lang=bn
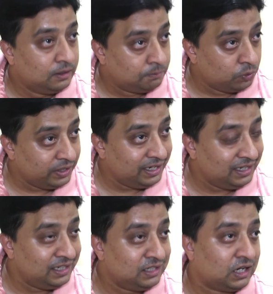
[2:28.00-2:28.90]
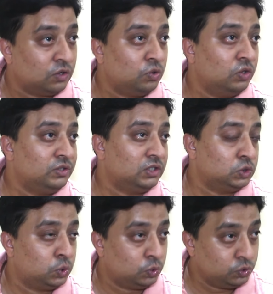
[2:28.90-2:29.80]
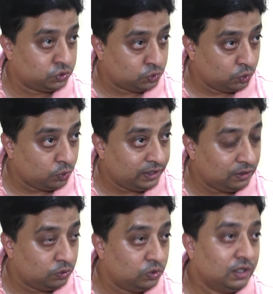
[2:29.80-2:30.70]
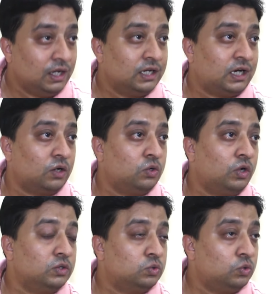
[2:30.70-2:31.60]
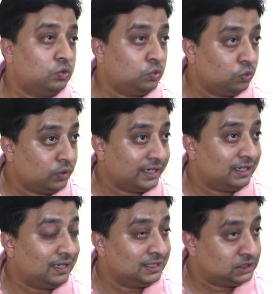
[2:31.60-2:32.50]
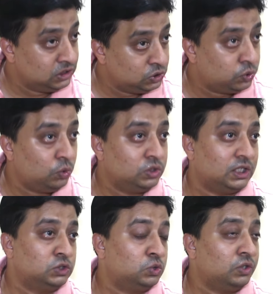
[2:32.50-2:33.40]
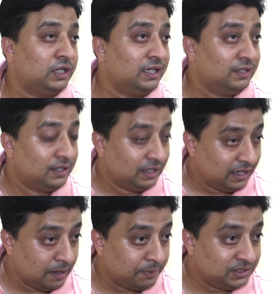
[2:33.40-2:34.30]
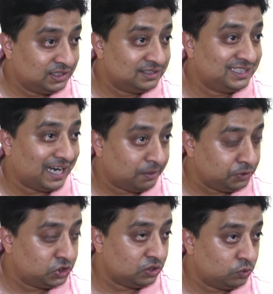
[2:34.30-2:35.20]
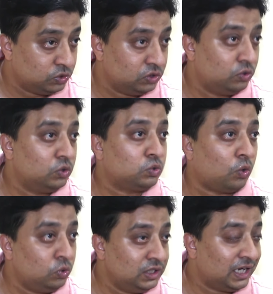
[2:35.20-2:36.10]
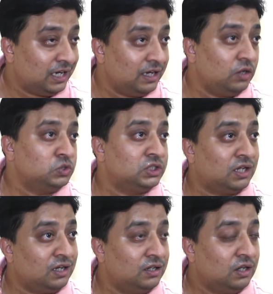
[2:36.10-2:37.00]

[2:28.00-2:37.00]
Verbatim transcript: পড়ে গেলেন কারোর হয়তো একটা ছোট স্ট্রোক এলো কারোর হয়তো কোনো একটা জিনিস হলো যার জন্যে এমার্জেন্সি অ্যাডমিশন হতে হলো তখন দেখা গেল যে না